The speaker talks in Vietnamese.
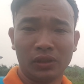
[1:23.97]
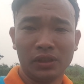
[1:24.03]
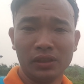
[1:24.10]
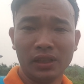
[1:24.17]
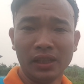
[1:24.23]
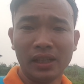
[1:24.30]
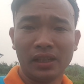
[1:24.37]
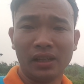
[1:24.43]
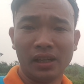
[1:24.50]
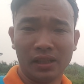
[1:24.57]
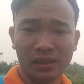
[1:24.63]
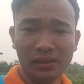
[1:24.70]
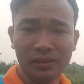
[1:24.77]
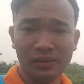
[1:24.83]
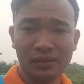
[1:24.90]
tứ rất là
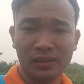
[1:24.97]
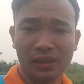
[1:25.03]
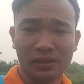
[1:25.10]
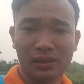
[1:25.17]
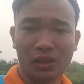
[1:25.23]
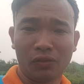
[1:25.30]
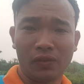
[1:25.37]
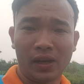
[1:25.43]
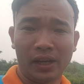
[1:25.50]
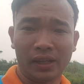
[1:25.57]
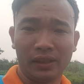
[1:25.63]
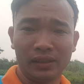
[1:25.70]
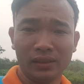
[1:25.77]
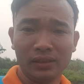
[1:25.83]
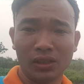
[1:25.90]
lớn nhưng trồng phải
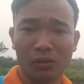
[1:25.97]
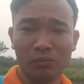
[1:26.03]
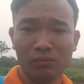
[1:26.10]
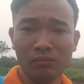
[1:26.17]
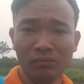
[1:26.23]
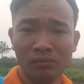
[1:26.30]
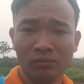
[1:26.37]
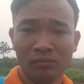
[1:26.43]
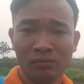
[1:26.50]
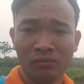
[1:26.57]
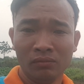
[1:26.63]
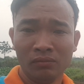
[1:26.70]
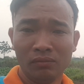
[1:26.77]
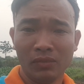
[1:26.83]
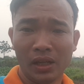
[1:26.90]
những giống
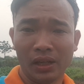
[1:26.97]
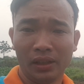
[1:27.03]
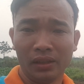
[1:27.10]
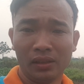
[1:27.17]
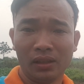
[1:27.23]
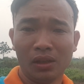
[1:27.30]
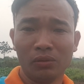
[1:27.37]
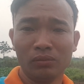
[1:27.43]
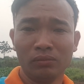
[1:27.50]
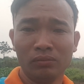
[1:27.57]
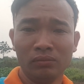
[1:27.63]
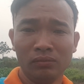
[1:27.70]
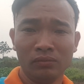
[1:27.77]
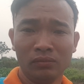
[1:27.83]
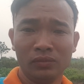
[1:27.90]
bưởi không
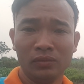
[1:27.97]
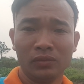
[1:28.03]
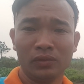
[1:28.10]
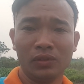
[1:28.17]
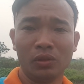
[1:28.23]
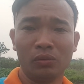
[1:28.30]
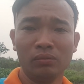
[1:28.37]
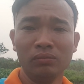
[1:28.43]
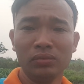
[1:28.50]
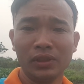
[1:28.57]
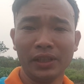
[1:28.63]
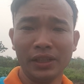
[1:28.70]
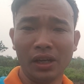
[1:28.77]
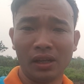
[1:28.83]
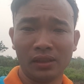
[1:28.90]
đúng
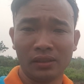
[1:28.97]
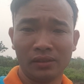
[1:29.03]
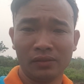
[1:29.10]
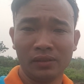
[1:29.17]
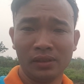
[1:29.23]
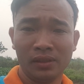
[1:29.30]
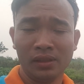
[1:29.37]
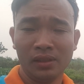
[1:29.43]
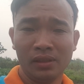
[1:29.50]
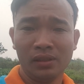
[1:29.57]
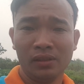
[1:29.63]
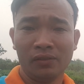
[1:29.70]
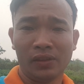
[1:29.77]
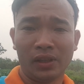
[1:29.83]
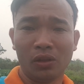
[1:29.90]
chất lượng
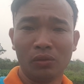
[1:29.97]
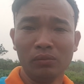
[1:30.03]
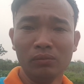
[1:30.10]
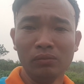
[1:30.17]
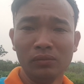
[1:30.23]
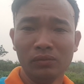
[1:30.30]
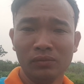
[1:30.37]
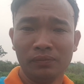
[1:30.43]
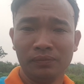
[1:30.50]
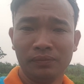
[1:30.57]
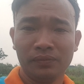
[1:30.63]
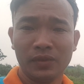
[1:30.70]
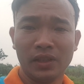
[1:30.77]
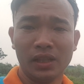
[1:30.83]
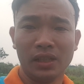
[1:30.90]
và đúng
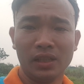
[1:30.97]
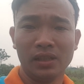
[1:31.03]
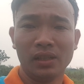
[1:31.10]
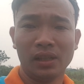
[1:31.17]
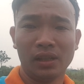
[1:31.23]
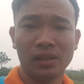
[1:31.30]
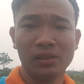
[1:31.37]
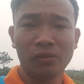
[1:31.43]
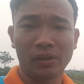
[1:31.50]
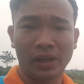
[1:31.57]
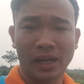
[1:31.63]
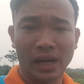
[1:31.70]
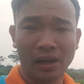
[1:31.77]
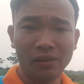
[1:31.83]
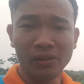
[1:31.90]
như ờ, quảng
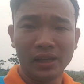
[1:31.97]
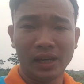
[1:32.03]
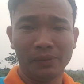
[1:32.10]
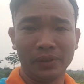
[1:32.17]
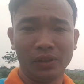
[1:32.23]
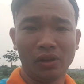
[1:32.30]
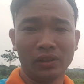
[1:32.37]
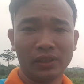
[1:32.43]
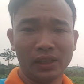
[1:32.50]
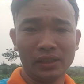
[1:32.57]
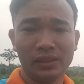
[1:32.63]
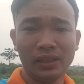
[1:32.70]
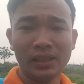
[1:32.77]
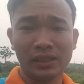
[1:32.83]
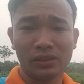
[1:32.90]
cáo Hà Bình Ngon thấy
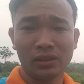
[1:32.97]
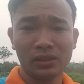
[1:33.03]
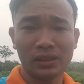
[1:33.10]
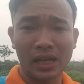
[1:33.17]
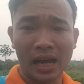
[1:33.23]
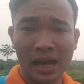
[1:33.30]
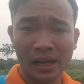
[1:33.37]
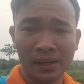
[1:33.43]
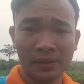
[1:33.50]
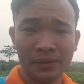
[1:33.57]
rất là xót xa